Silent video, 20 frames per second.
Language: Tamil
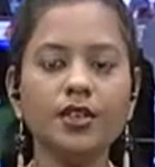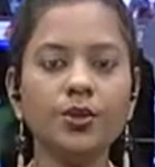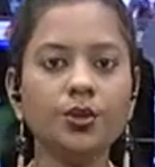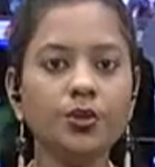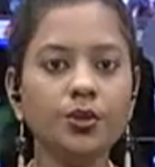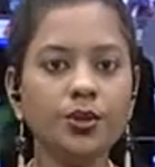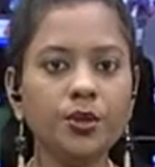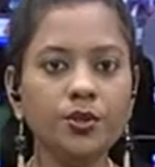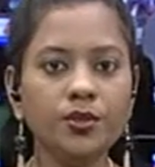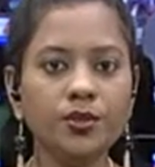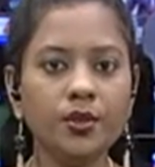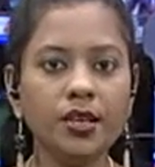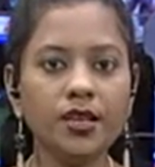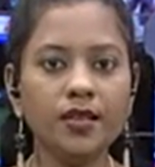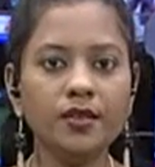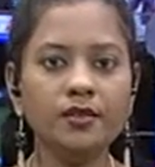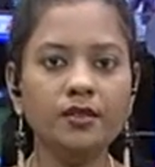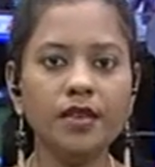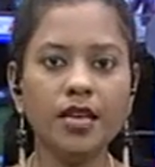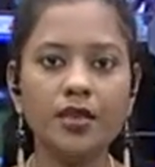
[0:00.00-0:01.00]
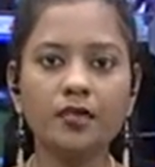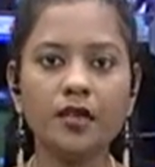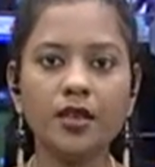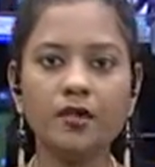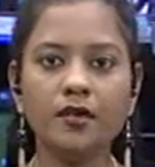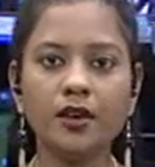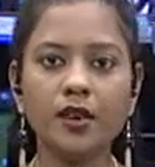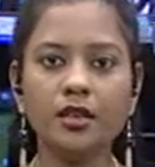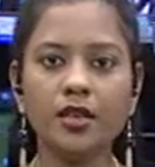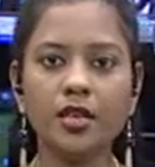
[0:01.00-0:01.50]
தூத்துக்குடியில்
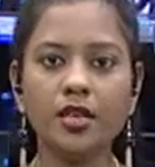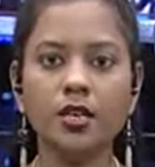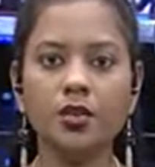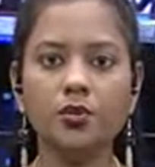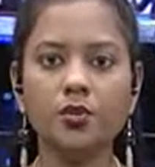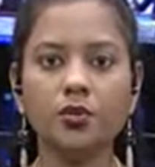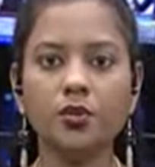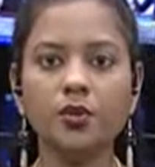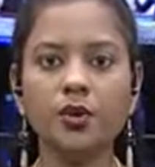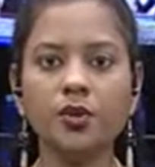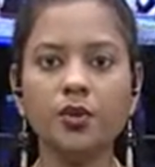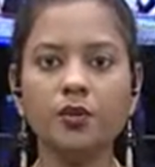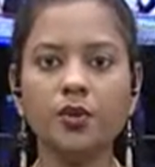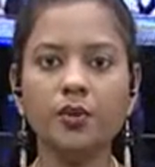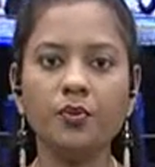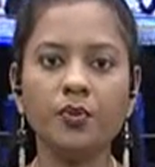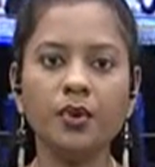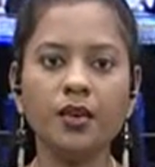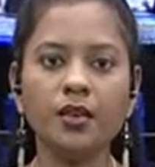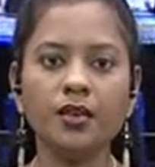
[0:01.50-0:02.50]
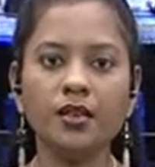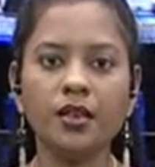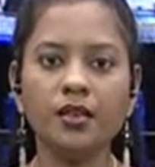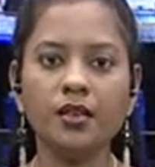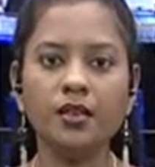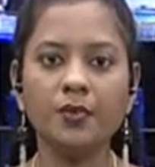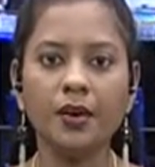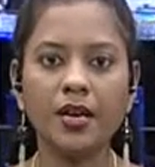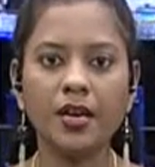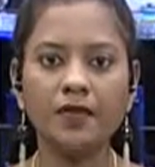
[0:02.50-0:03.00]
தீவிரவாதிகள் ஊடுருவி
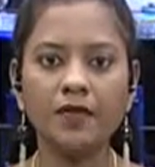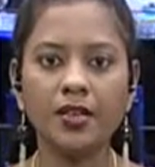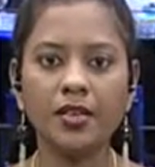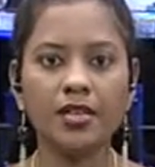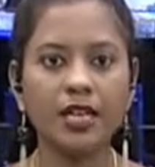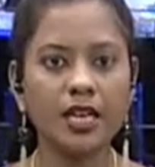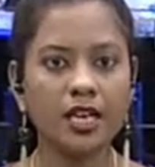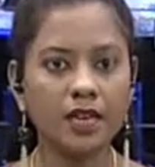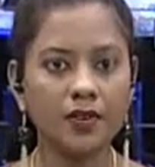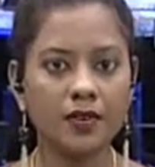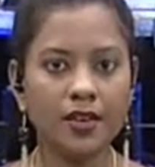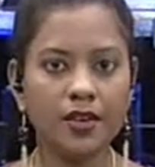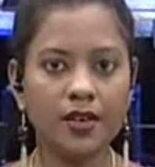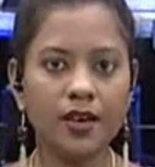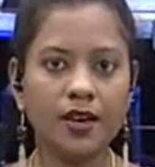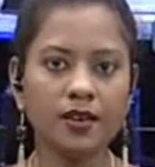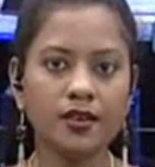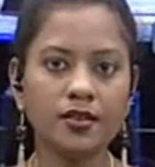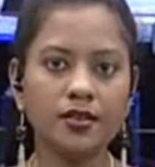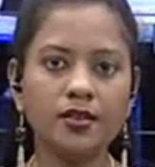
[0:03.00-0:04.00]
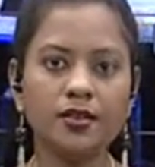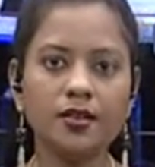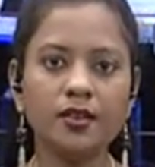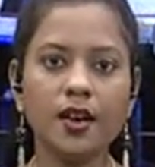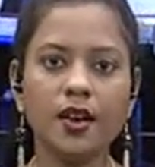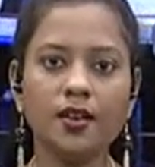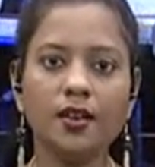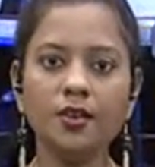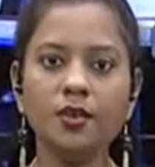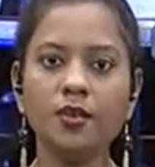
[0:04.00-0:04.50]
உள்ளதாக பரவிய தகவலை அடுத்து
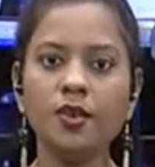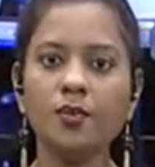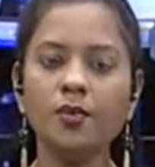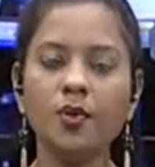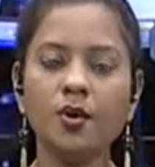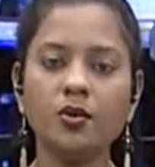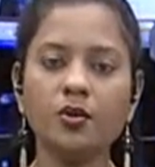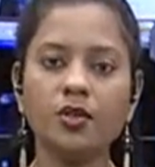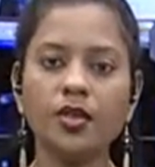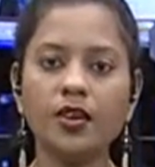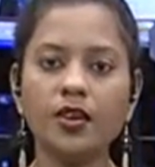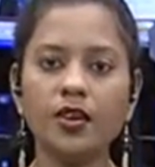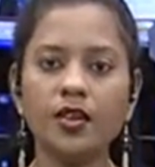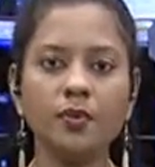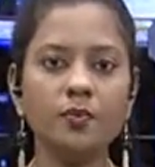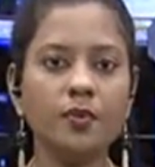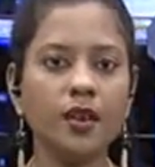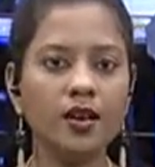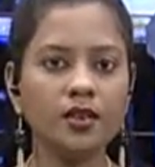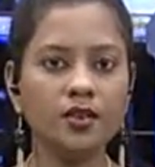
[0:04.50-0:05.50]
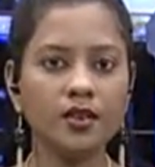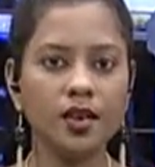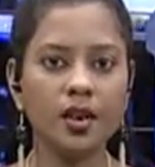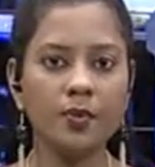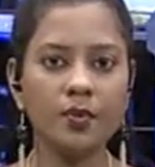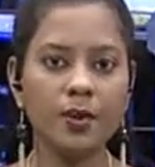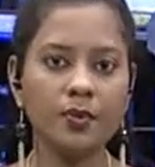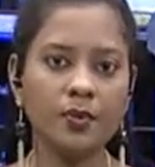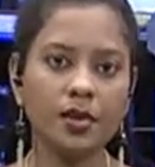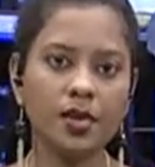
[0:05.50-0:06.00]
கடலோர பகுதிகளில்
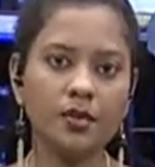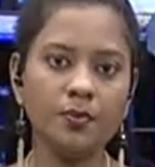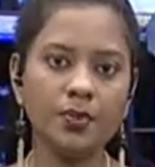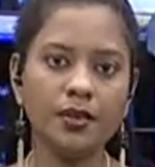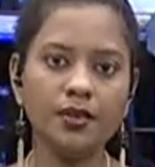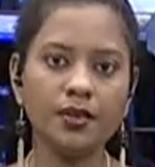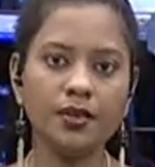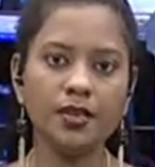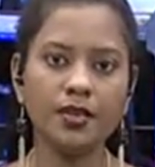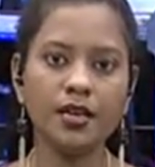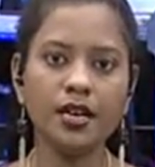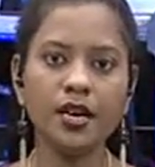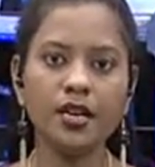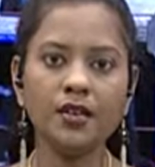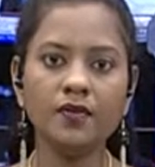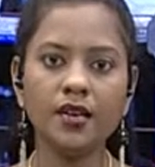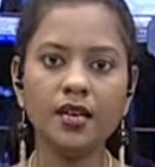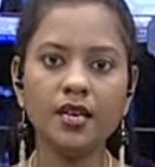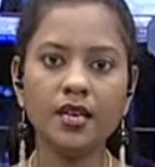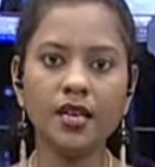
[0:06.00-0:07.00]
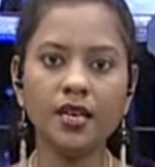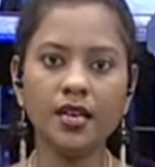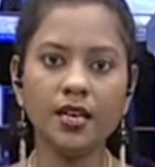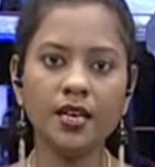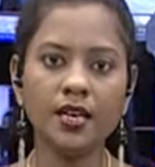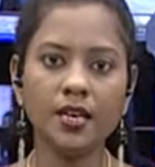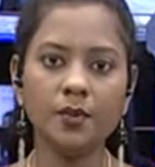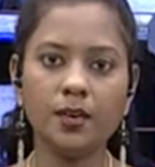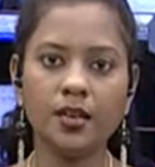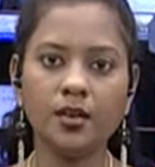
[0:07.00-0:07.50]
பாதுகாப்பை பலப்படுத்த நடவடிக்கை
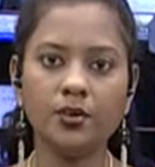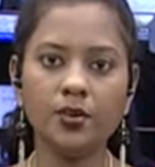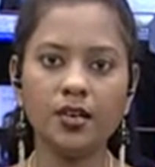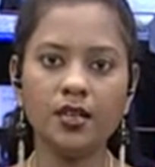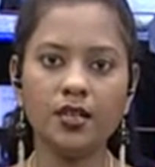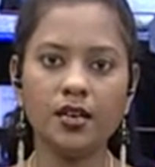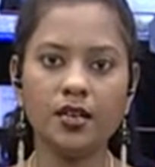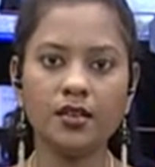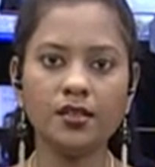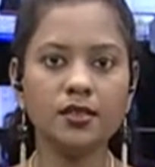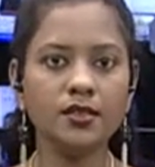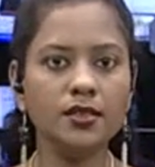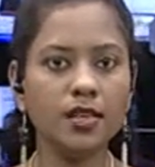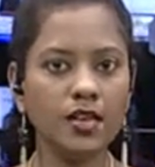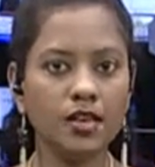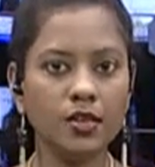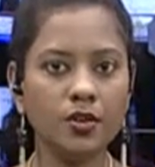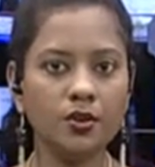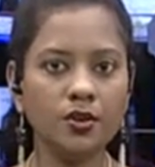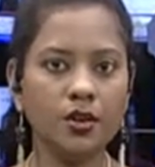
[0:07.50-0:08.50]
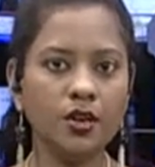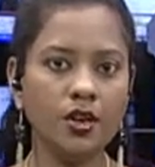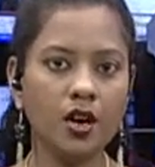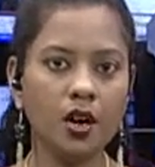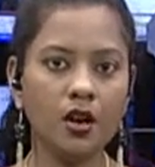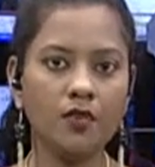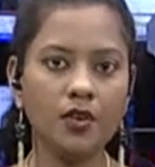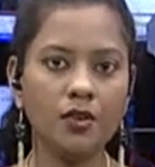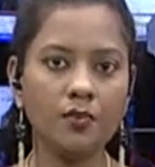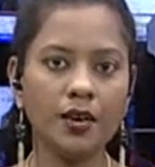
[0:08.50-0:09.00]
எடுக்கப்பட்டுள்ளதாக கடலோர
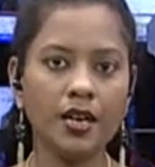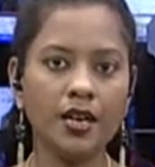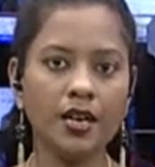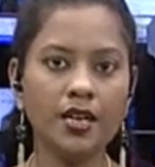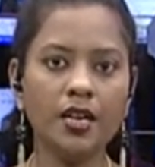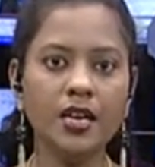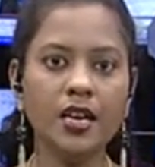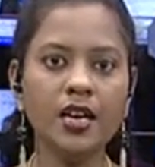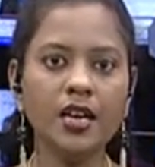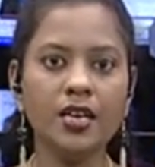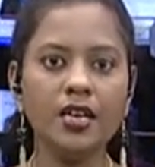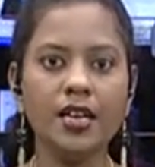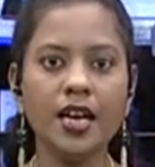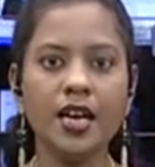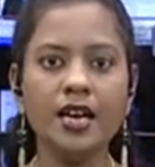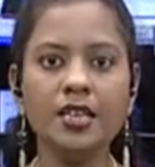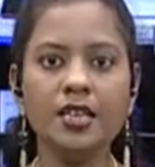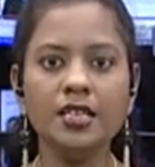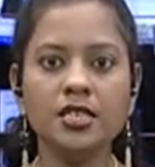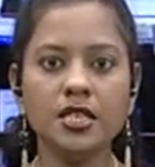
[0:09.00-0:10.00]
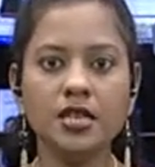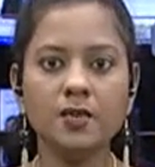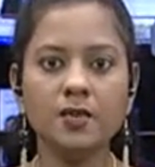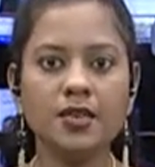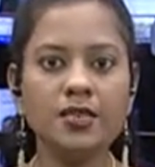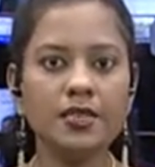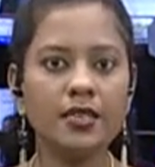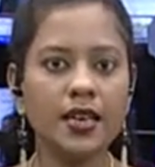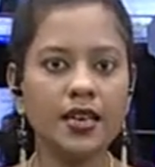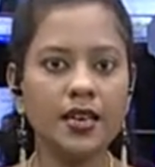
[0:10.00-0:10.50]
காவல்படை
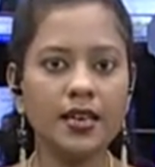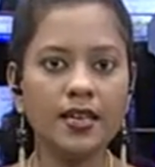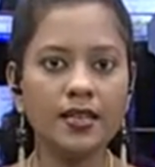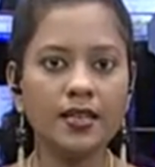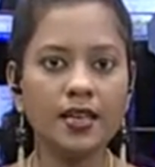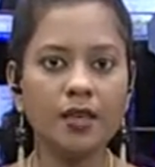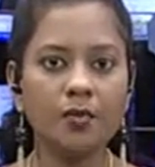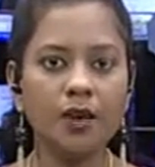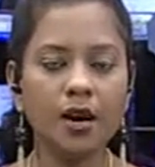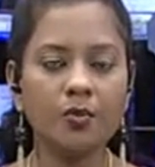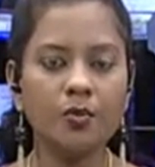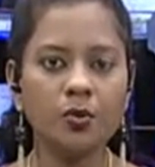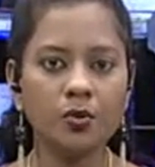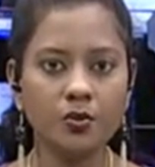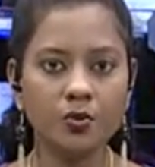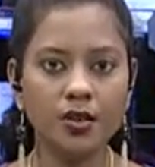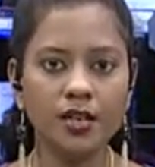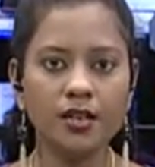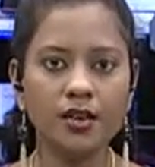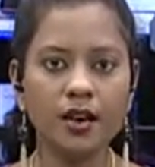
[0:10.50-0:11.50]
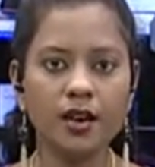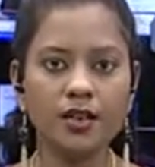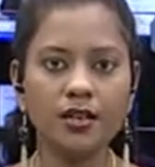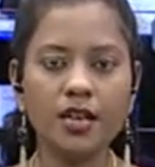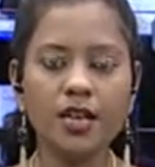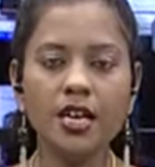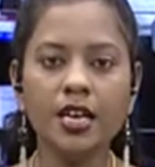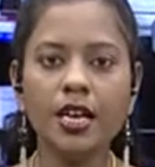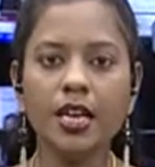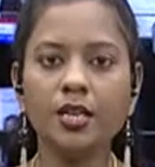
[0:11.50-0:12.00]
ஏடிஜிபி சைலேந்திரபாபு கூறினார்
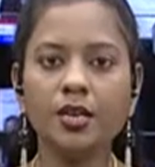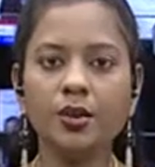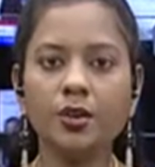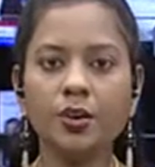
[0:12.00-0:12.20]
இது